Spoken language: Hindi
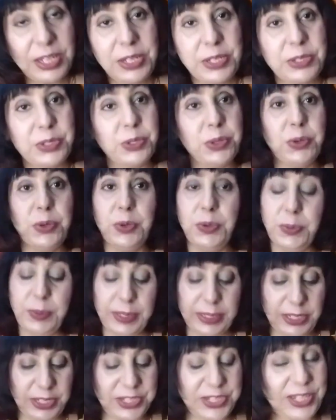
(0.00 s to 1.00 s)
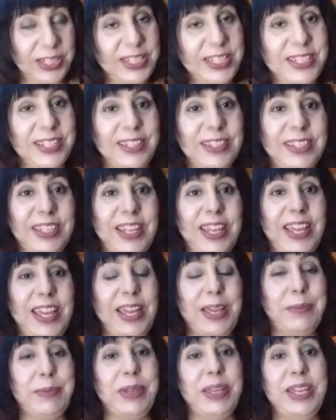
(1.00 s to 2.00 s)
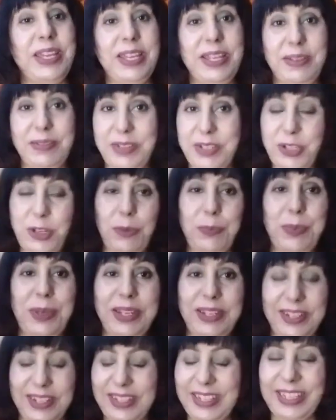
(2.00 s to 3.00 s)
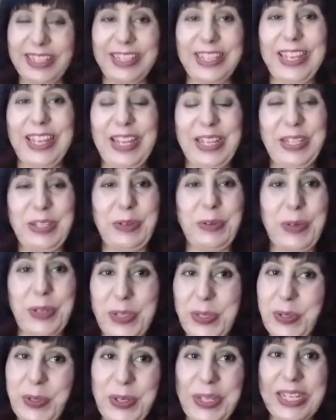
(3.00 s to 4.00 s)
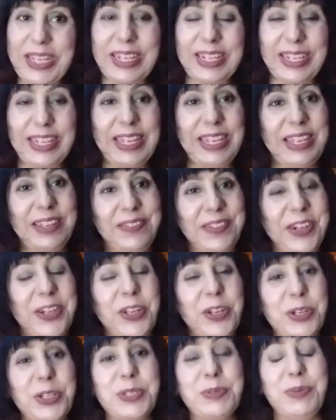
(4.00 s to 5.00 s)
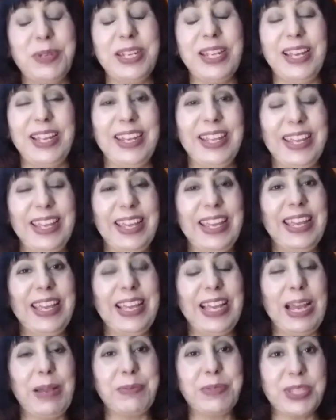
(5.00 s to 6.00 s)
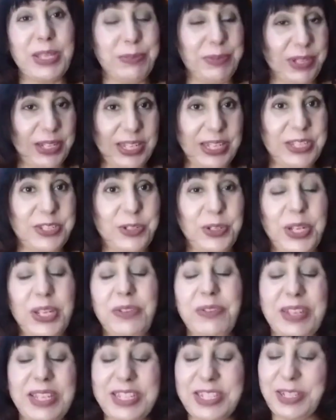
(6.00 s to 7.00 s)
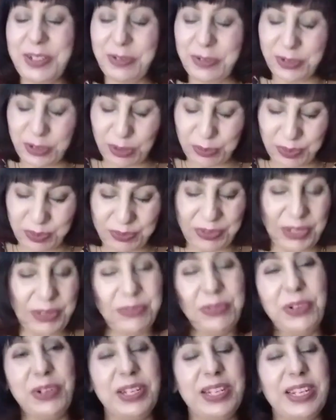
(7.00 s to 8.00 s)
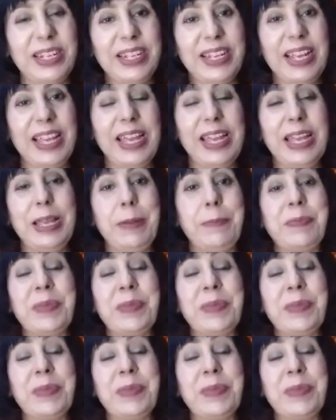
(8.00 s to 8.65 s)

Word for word: तो मैं कह चल चलते हैं भाई शॉपिंग कर लेते हैं थोड़ी थोड़ी करके वीडियोस बनाने हैं आप सभी की जो रिक्वेस्ट है उनको भी फिलफुल करना है